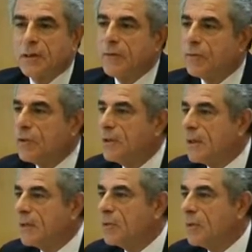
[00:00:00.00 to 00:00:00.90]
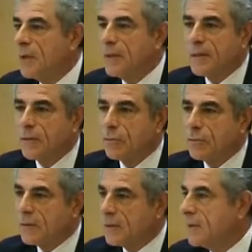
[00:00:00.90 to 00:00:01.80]
Devo dire naturalmente a
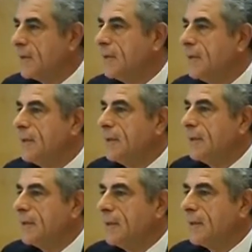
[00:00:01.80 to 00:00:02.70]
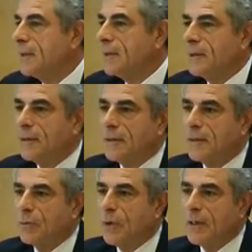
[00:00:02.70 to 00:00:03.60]
tutti
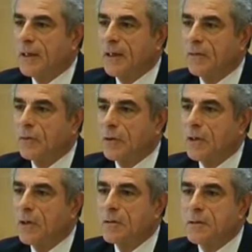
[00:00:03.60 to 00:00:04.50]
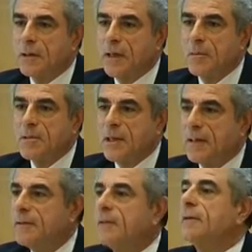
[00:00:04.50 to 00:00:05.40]
eh, quelli che lavorano nei nostri help
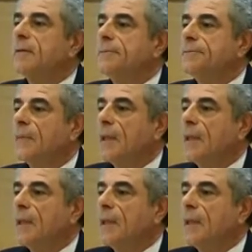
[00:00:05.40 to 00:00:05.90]
center,